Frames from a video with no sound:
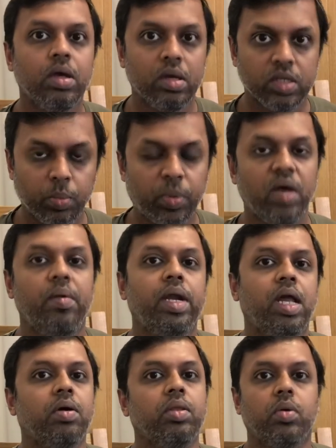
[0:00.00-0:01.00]
ஸோ
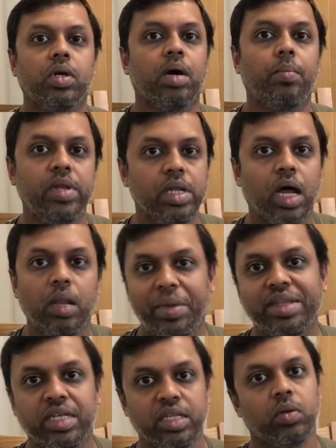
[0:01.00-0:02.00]
ப்ரைவேட்டாக வந்து ஒரு கம்பெனி நாலு
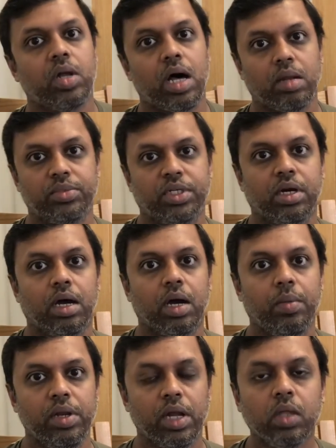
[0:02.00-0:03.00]
பேர் சேர்ந்து ஒரு ஆரம்பிச்சிருக்காங்க
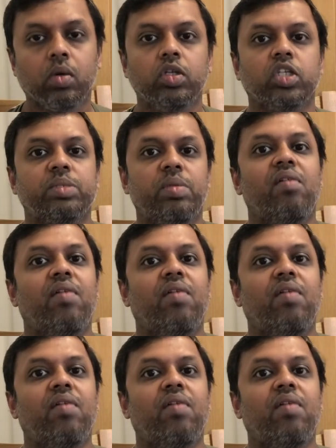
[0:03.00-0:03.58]
அப்படின்னா அது கொஞ்சம் கொஞ்சமாக